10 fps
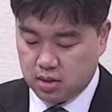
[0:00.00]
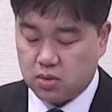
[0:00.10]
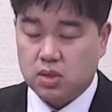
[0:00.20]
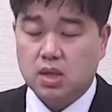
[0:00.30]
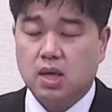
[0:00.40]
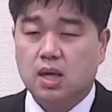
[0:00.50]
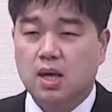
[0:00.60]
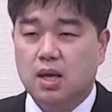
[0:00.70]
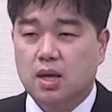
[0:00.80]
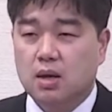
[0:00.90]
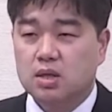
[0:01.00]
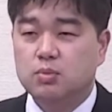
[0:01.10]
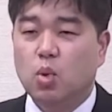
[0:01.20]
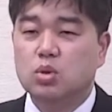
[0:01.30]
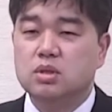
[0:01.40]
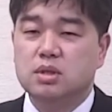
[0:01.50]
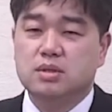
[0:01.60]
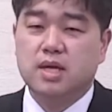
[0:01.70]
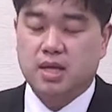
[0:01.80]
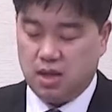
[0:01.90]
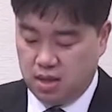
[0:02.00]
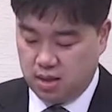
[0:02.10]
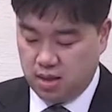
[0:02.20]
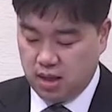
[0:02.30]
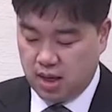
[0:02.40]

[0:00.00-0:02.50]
그렇게 그 모든 이들에게